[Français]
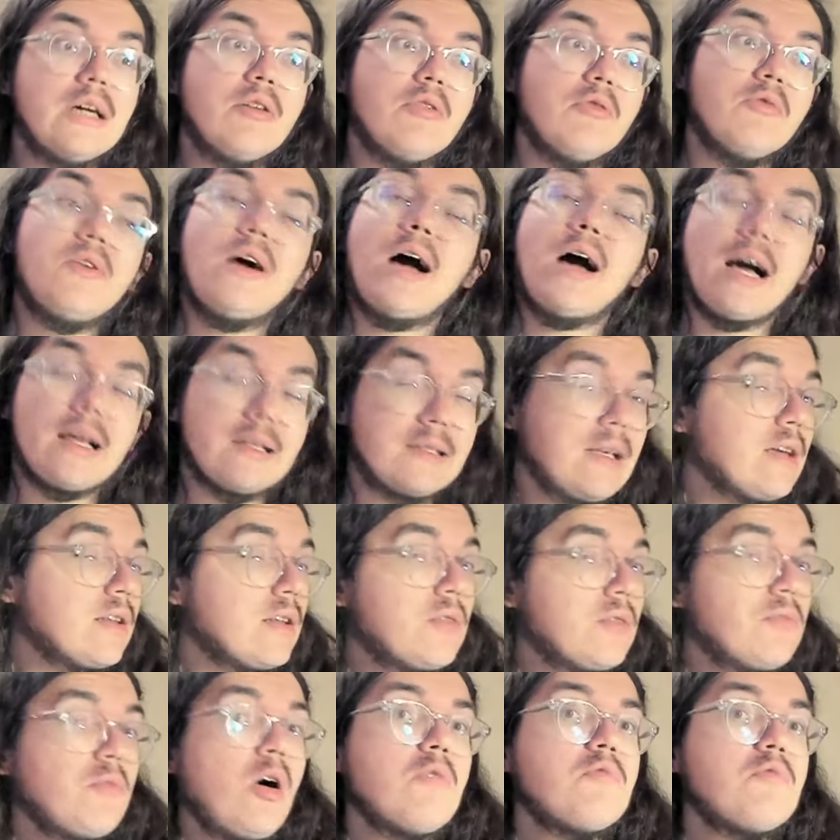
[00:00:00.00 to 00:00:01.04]
On va
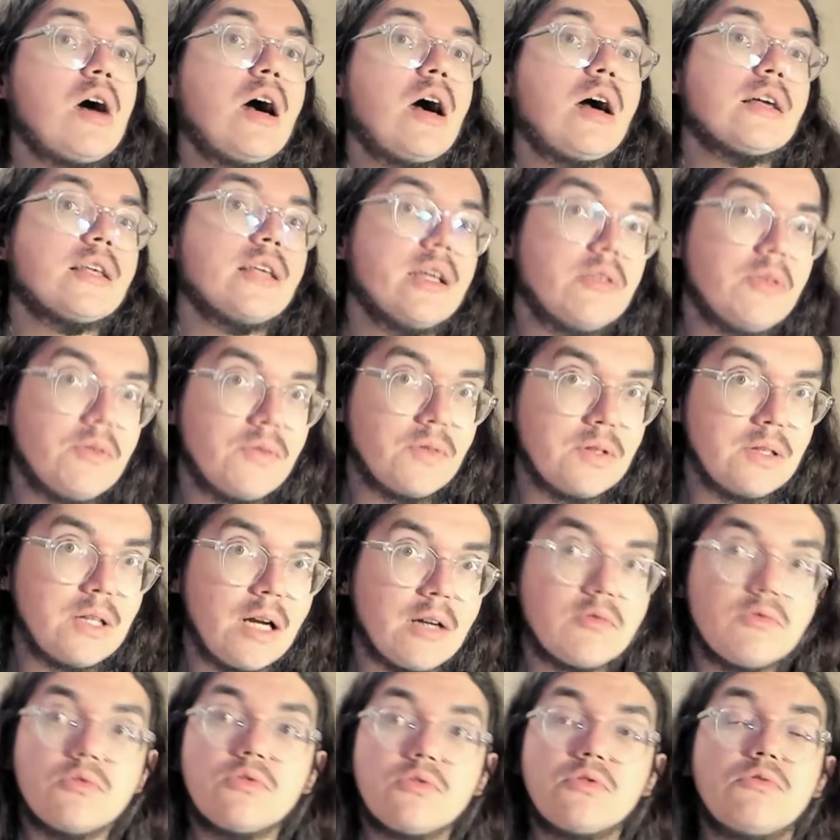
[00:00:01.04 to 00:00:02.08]
certainement avoir un quart de
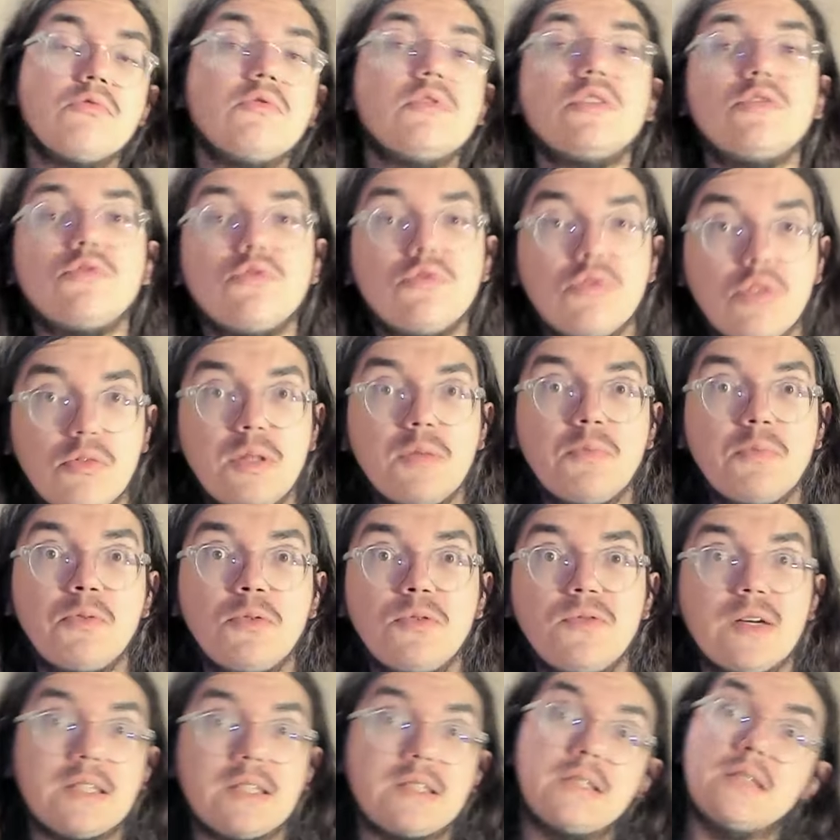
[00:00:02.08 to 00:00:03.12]
finale costaud et une demi
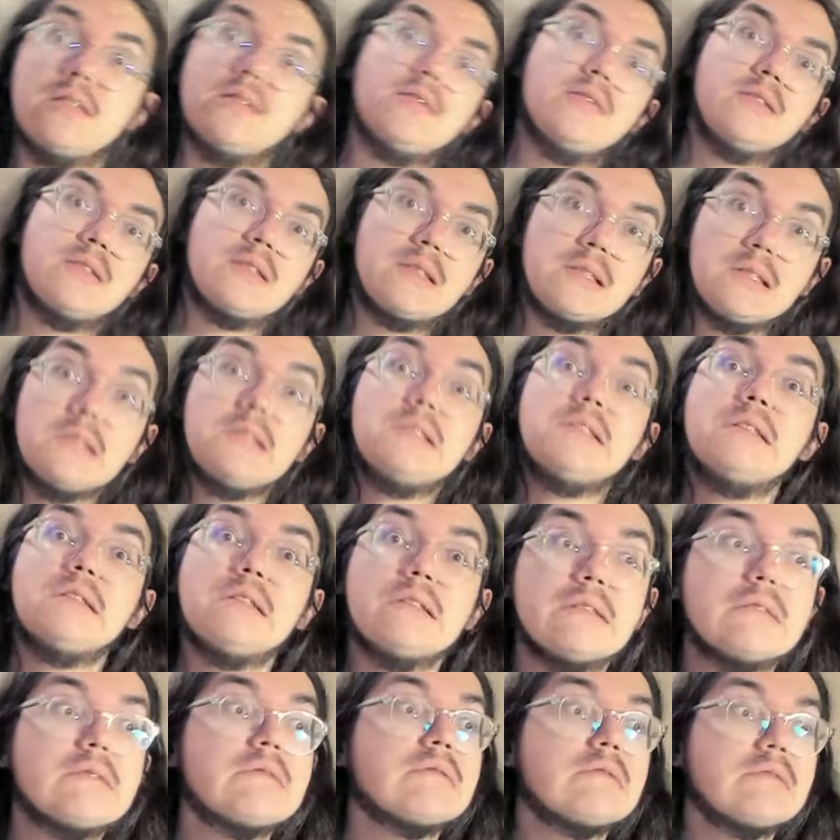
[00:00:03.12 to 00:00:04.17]
plus facile, ce qui
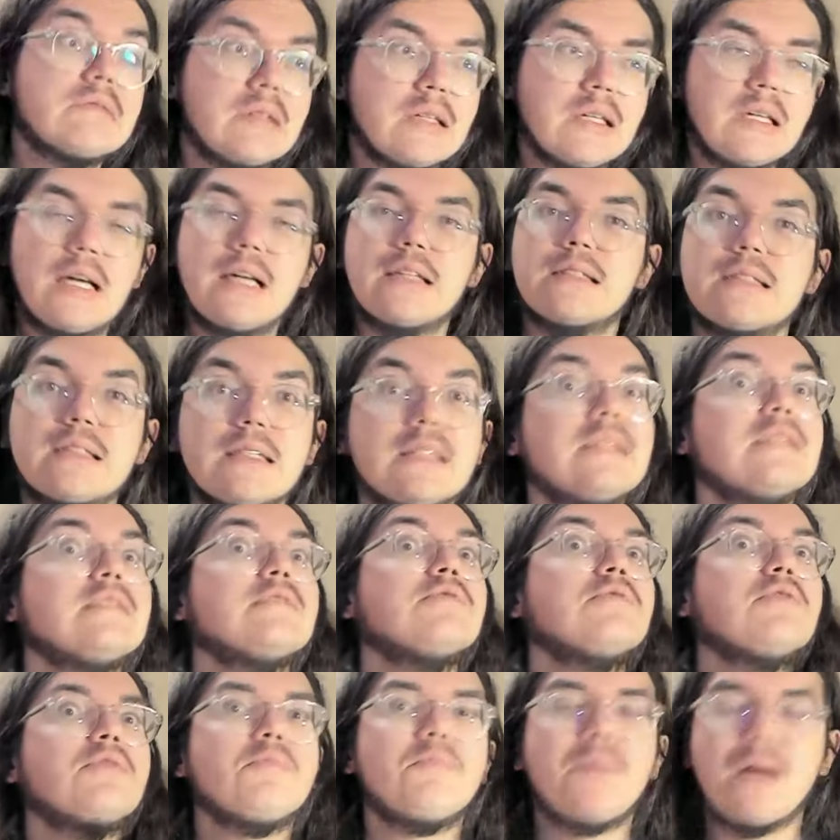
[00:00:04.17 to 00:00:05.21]
euh, est assez
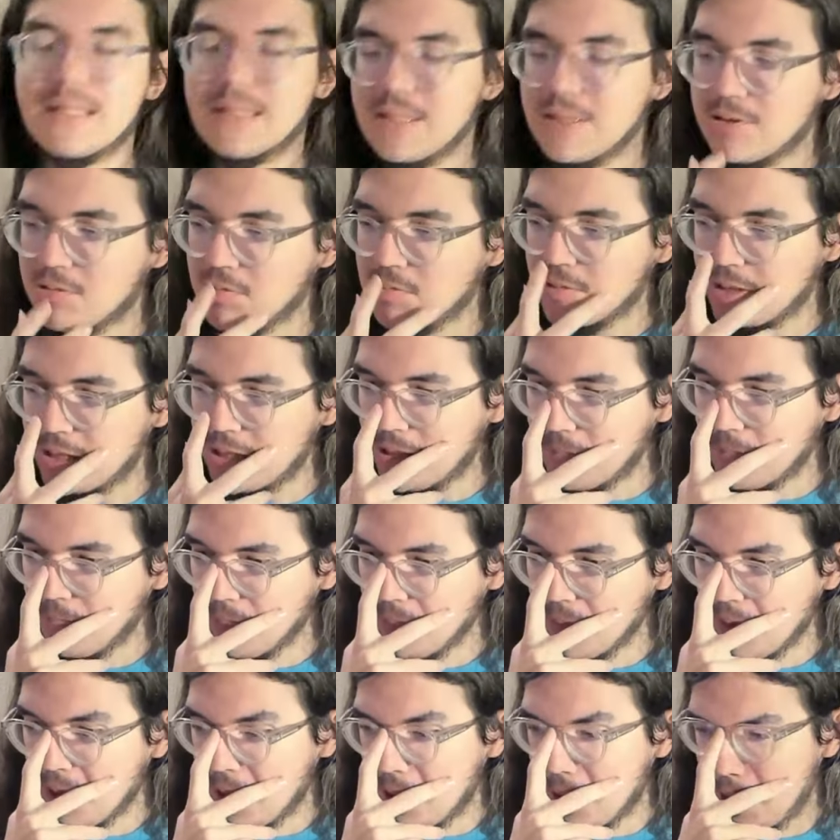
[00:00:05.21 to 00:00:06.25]
particulier
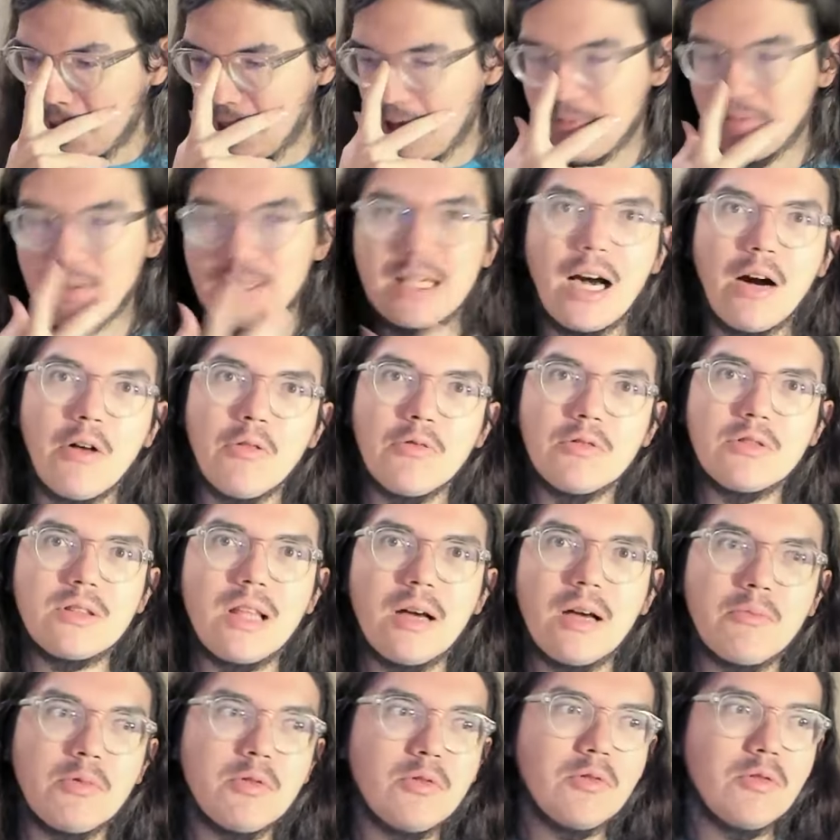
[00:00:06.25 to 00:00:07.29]
avec un haut de
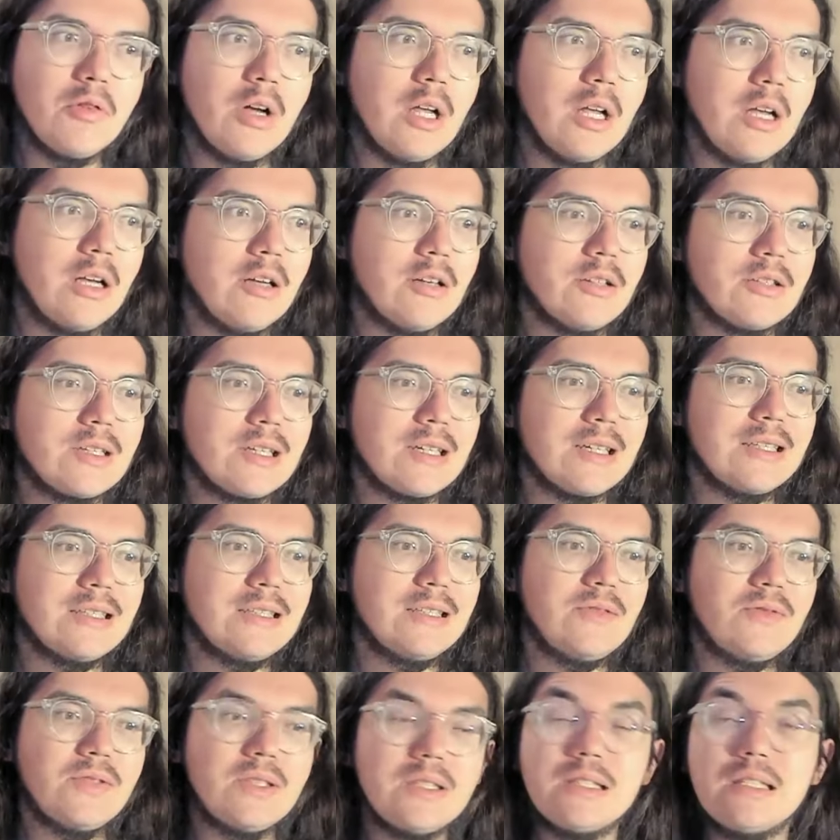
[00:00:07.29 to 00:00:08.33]
tableau très
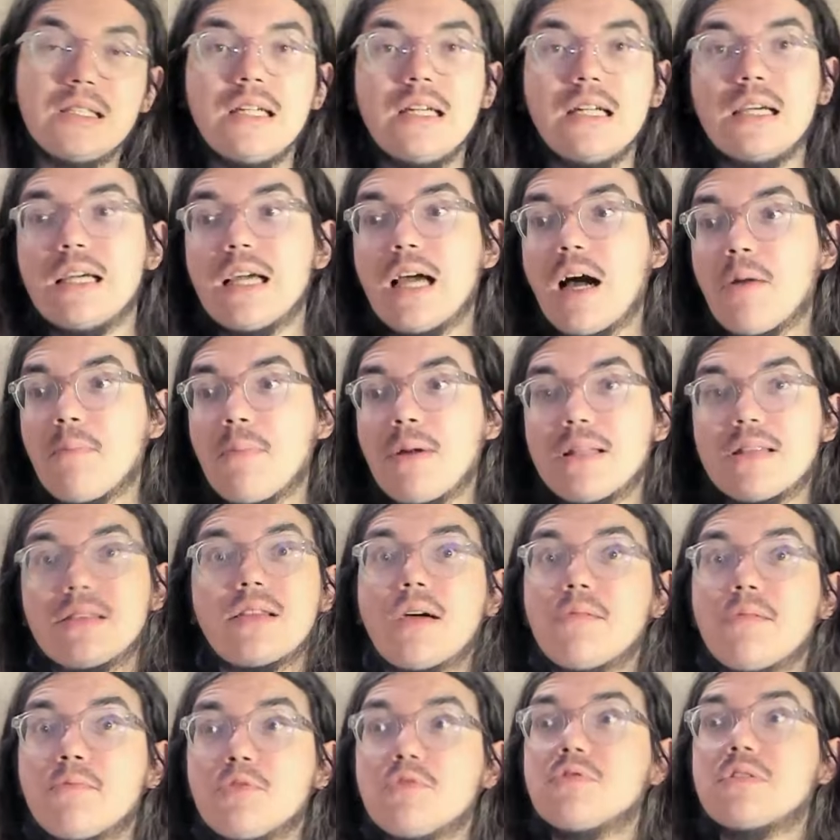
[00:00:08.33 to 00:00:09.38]
difficile et un bas de
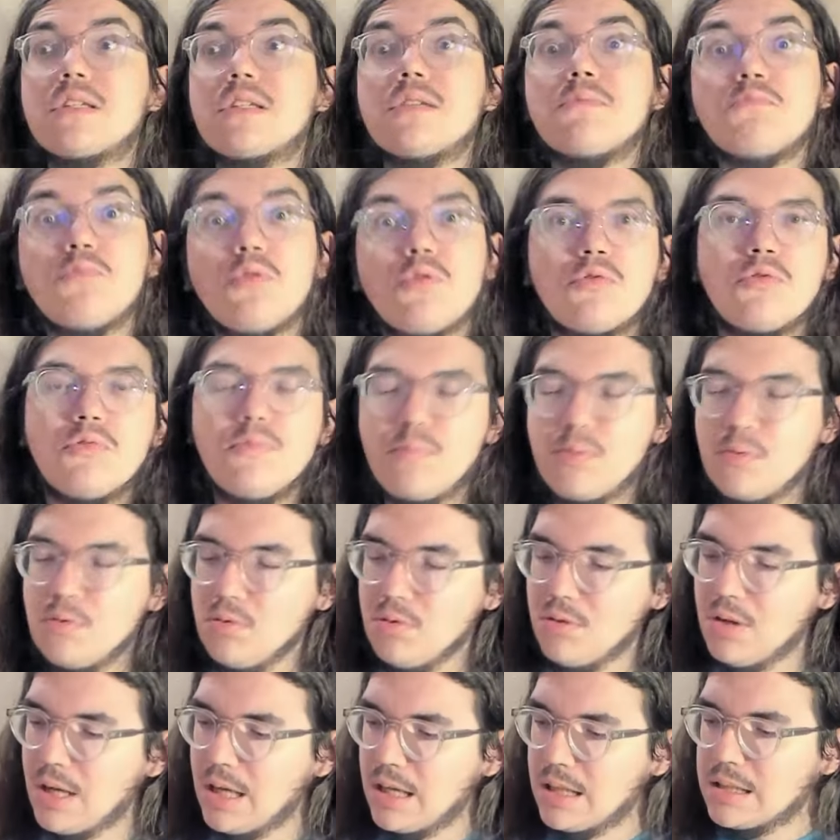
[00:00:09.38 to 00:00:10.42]
tableau qui est beaucoup
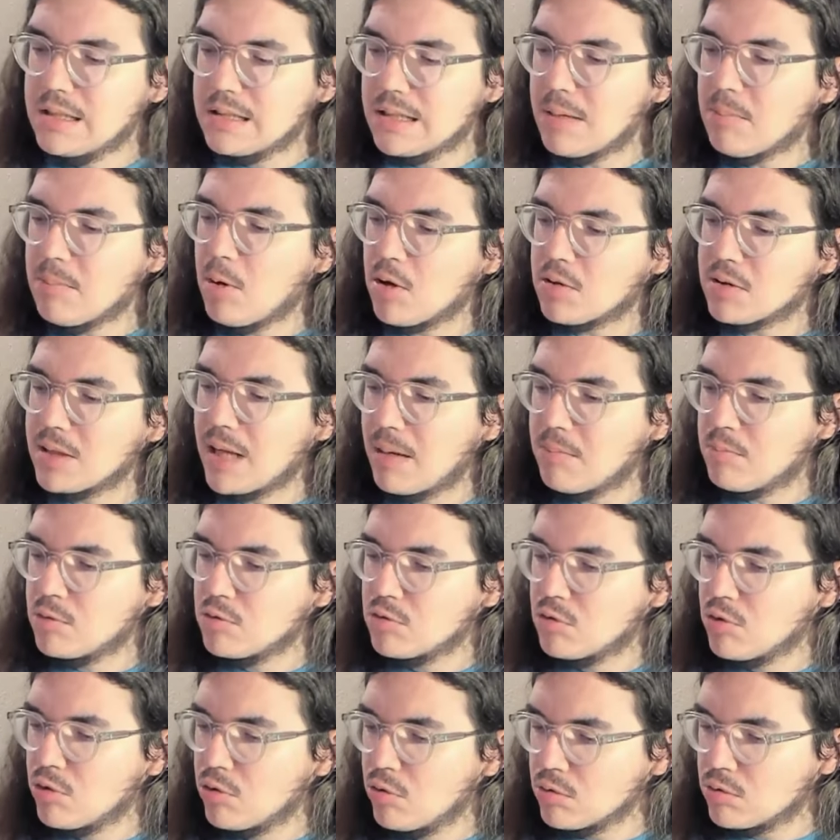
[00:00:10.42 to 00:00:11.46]
plus
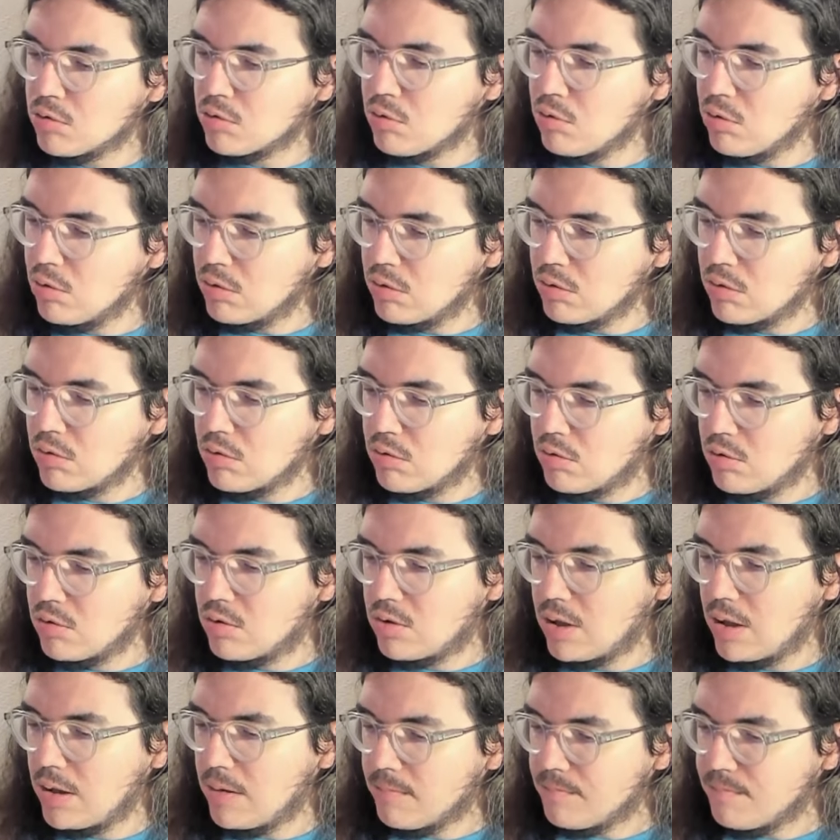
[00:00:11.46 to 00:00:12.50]
abordable de l'autre
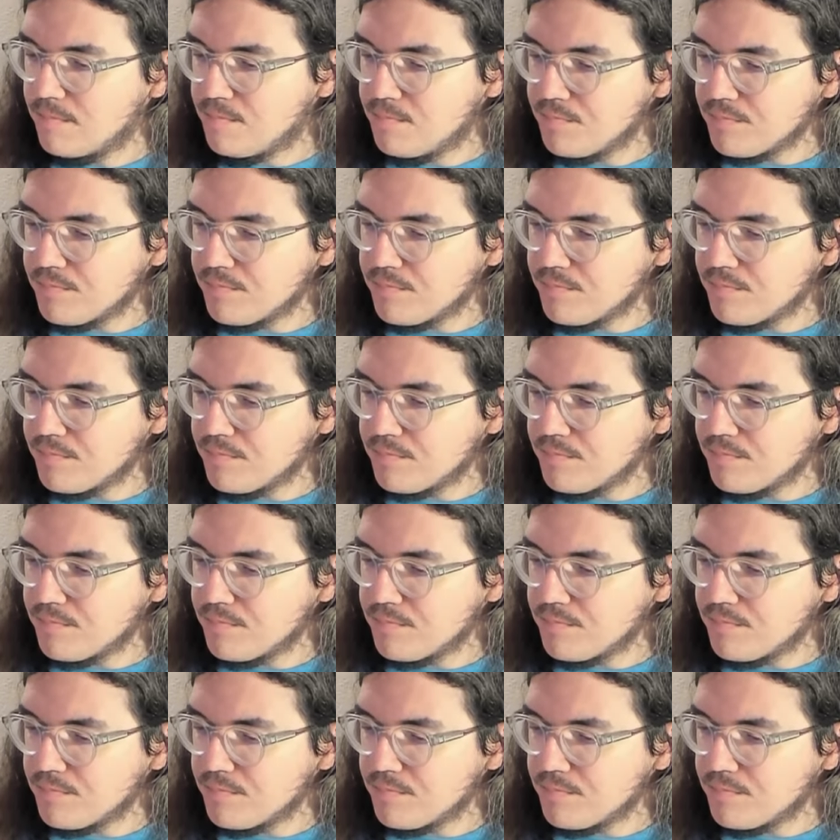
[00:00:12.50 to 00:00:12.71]
côté.